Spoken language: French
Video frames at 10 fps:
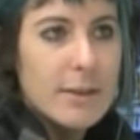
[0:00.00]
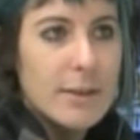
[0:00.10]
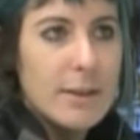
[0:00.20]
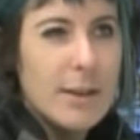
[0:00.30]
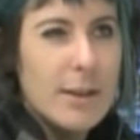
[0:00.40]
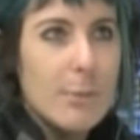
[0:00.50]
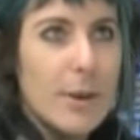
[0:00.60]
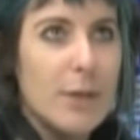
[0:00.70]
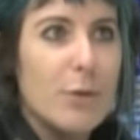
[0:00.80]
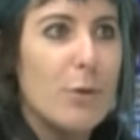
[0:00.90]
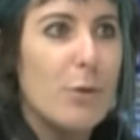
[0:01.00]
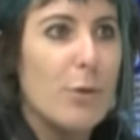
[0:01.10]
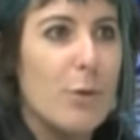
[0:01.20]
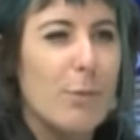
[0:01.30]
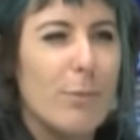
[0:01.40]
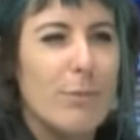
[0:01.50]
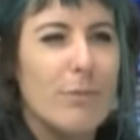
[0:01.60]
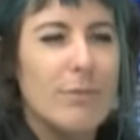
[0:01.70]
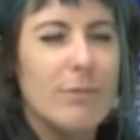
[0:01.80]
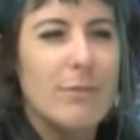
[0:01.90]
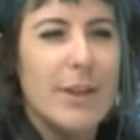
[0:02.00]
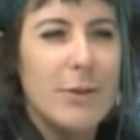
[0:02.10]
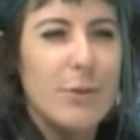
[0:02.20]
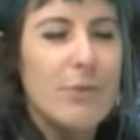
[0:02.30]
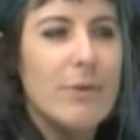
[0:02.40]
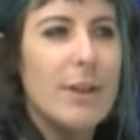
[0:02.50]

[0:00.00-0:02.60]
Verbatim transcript: qui est près de hum, Nation,